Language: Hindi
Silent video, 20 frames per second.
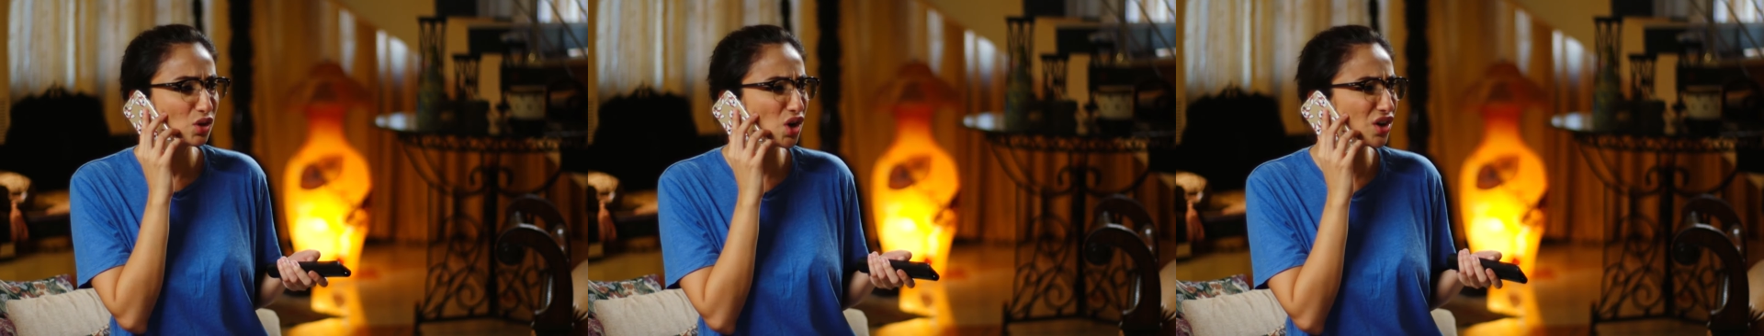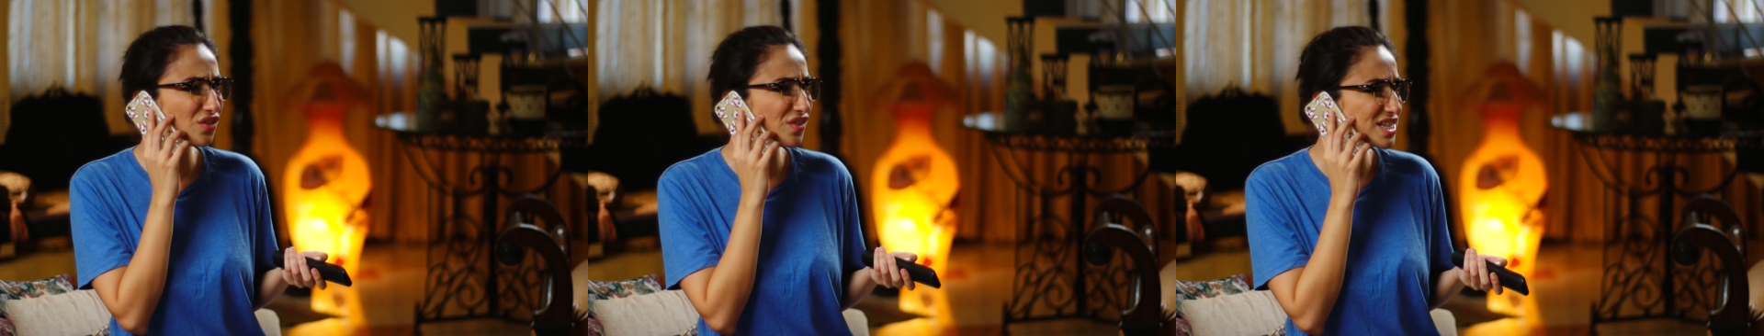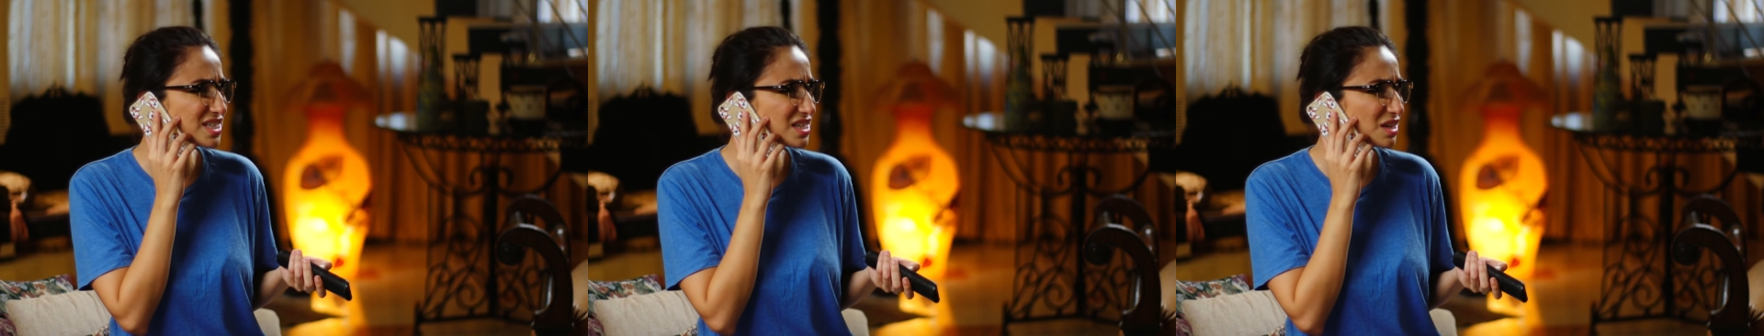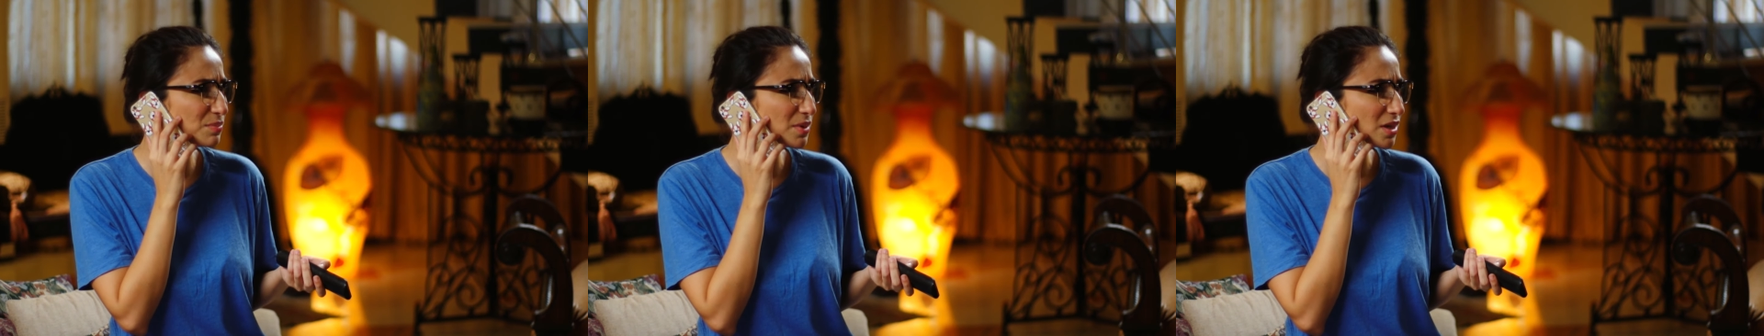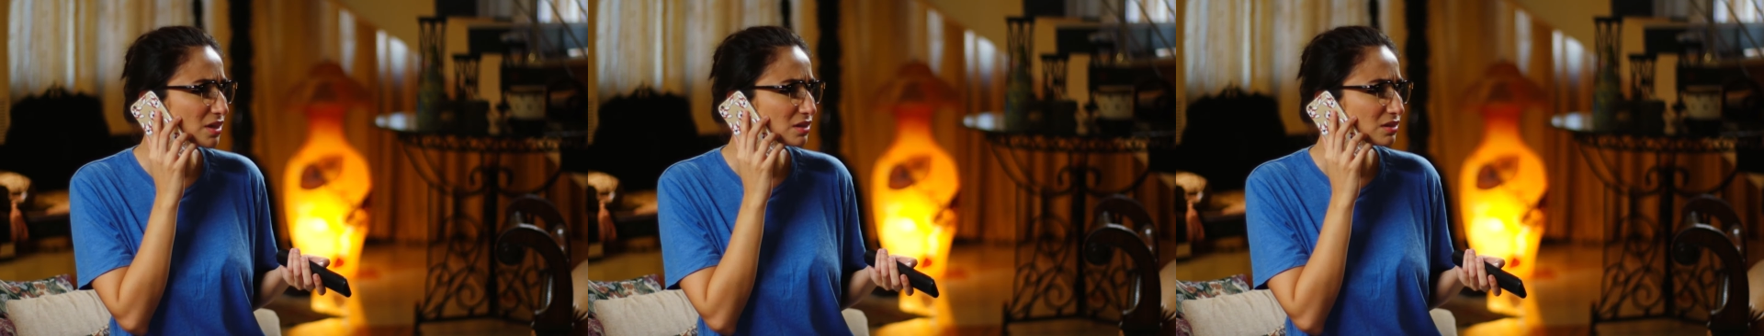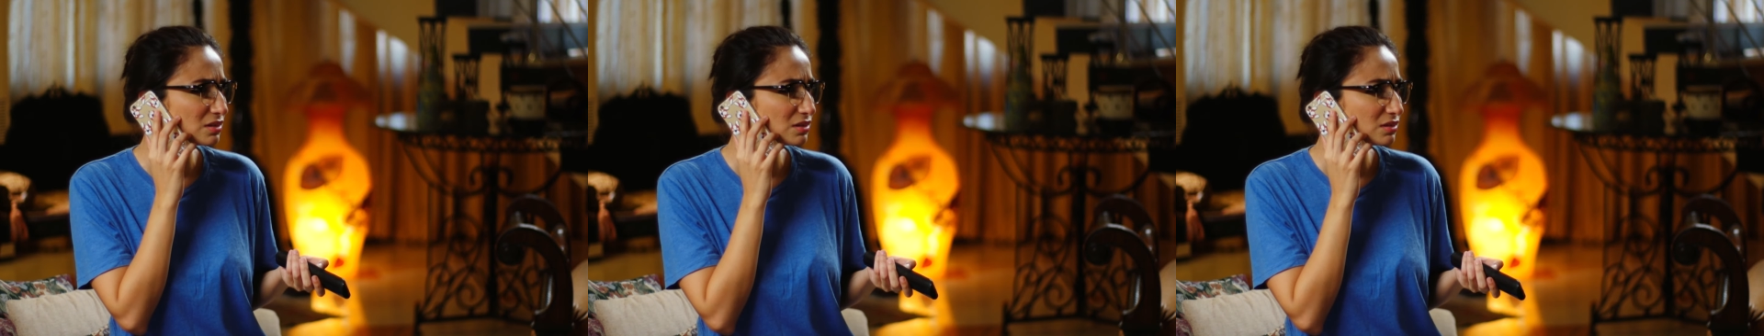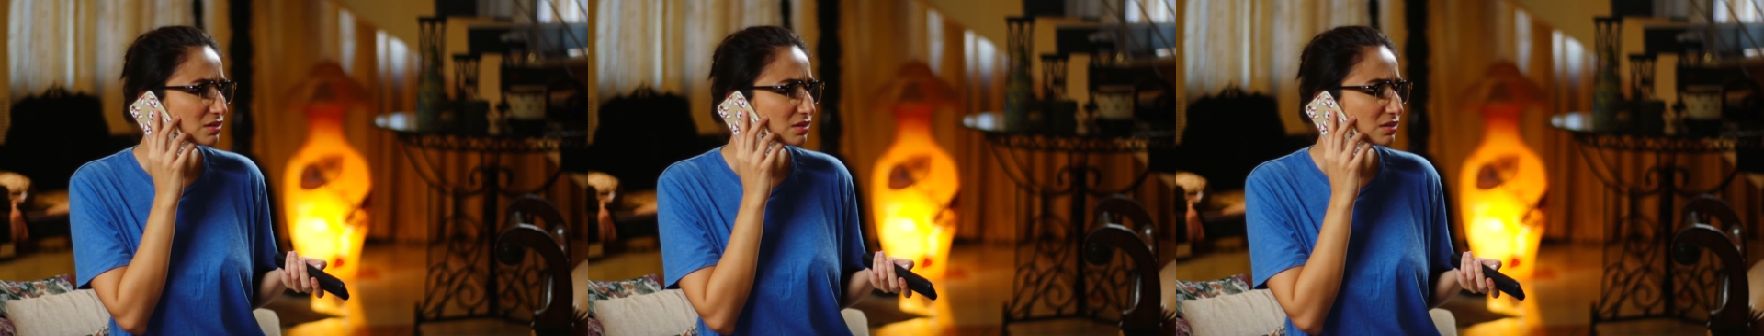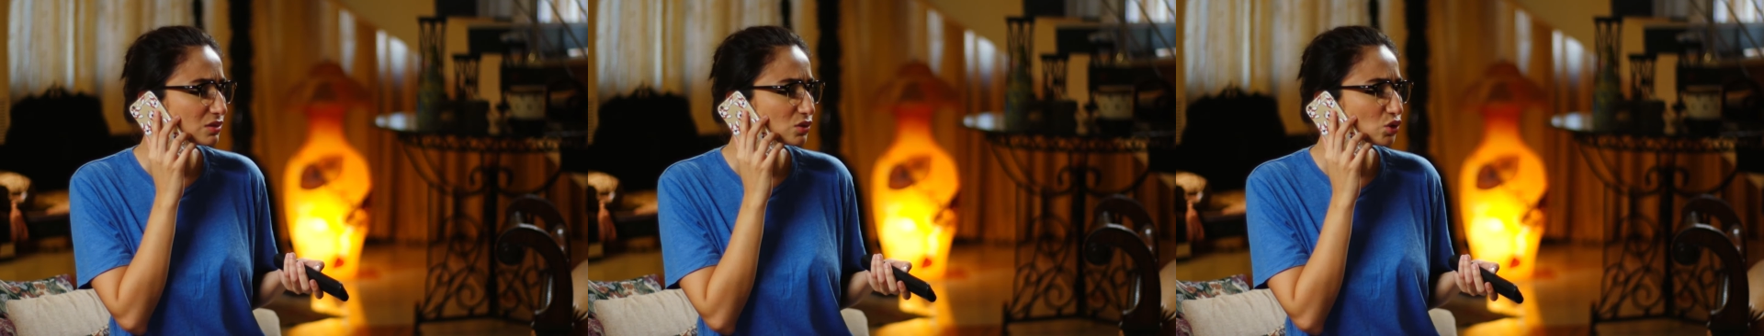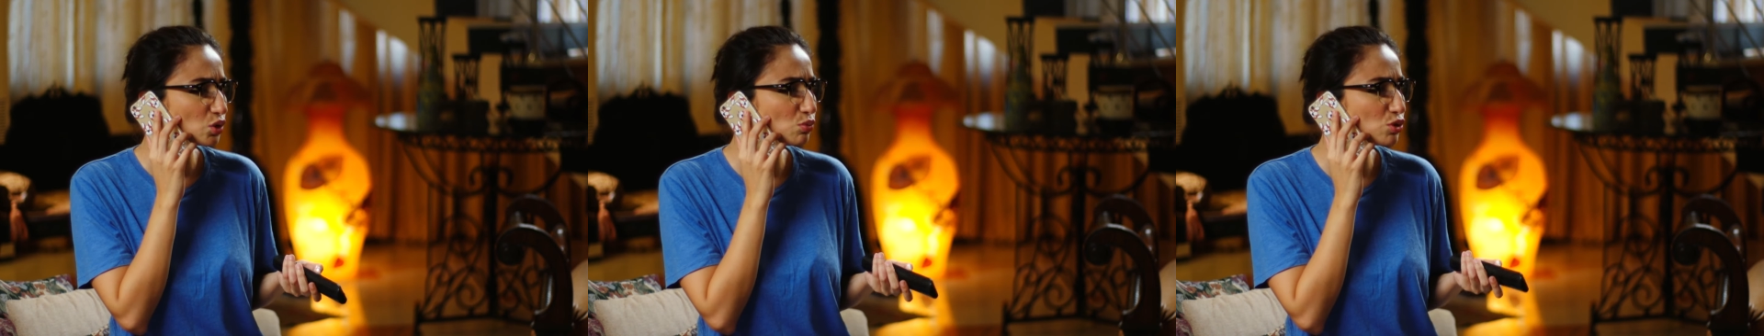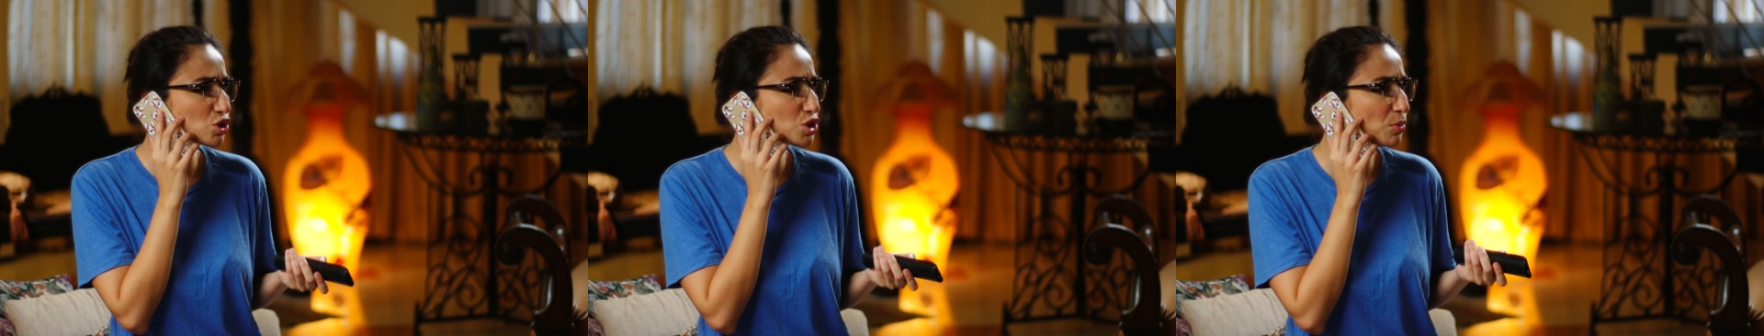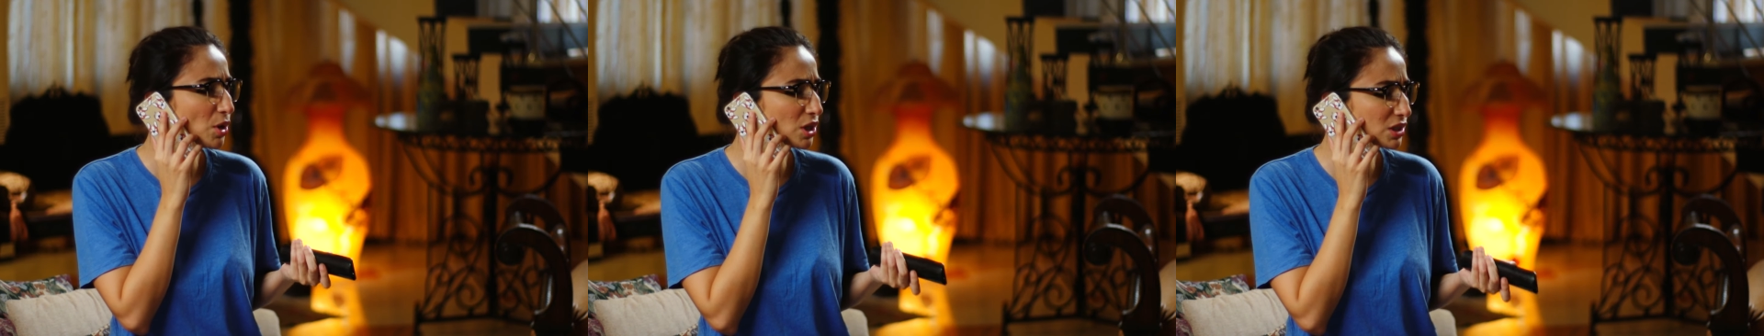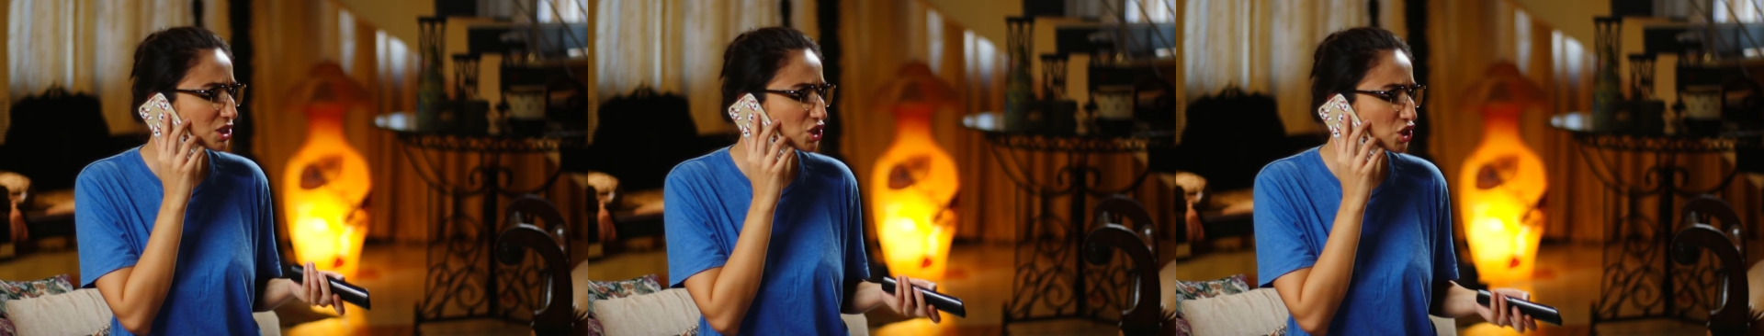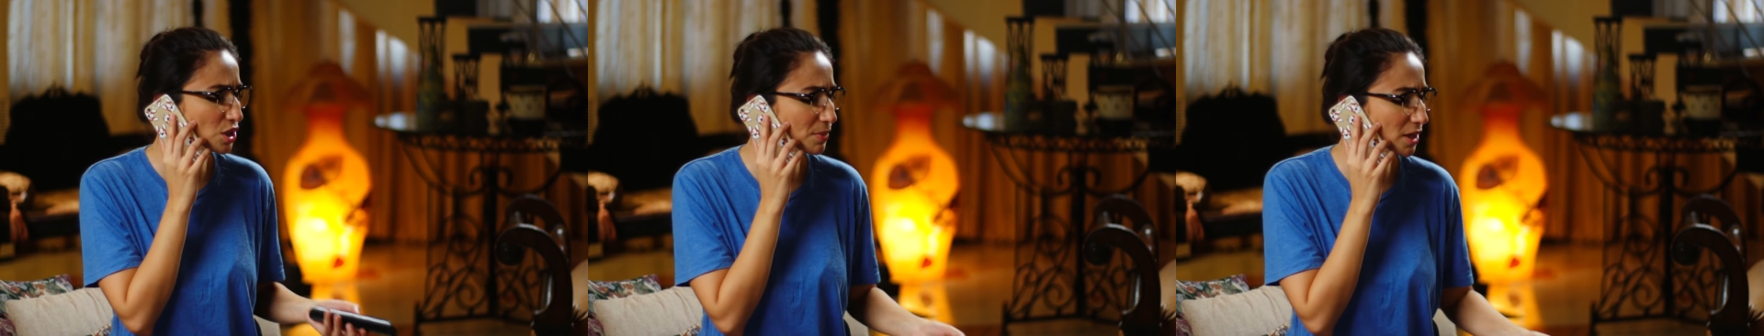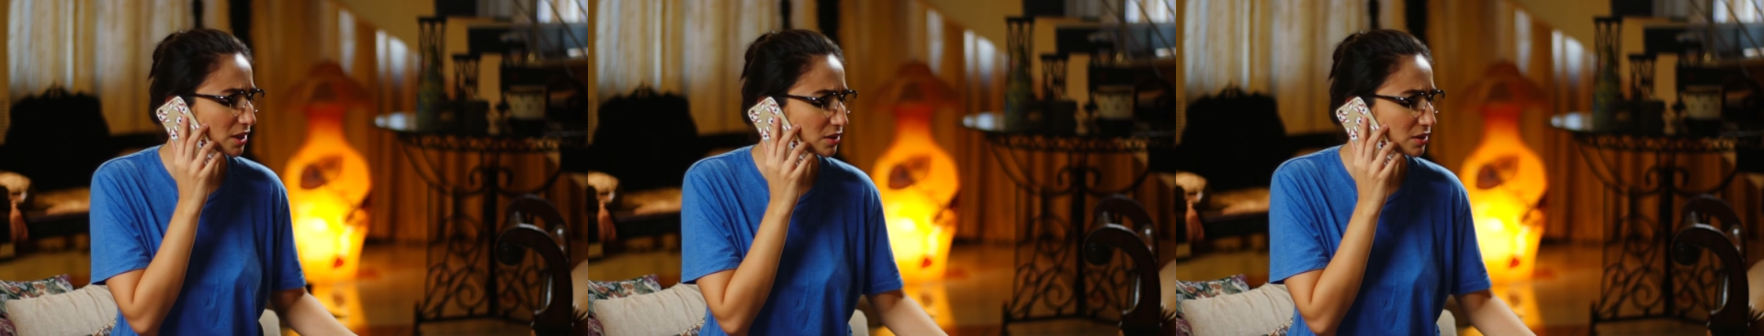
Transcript: और वैसे भी तुम मुझे बहुत अजीब